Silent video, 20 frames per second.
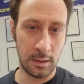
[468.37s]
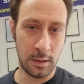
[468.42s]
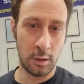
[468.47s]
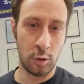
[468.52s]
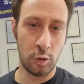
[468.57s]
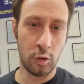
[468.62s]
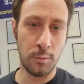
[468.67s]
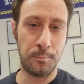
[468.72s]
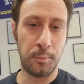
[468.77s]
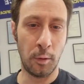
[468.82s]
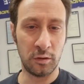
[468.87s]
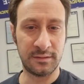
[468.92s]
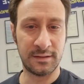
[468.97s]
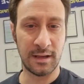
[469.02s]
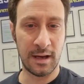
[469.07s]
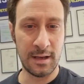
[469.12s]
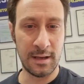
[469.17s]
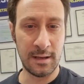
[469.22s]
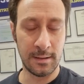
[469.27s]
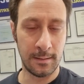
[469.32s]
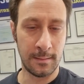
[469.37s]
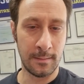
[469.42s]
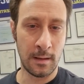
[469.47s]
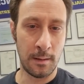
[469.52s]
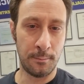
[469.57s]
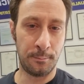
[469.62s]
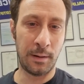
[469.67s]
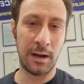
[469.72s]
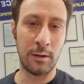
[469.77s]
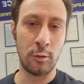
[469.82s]
le portail
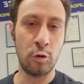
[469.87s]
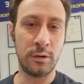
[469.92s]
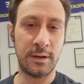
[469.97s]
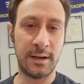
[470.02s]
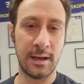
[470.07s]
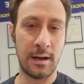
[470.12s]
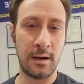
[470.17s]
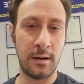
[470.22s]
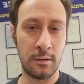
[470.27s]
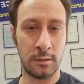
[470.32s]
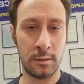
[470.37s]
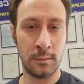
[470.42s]
par lequel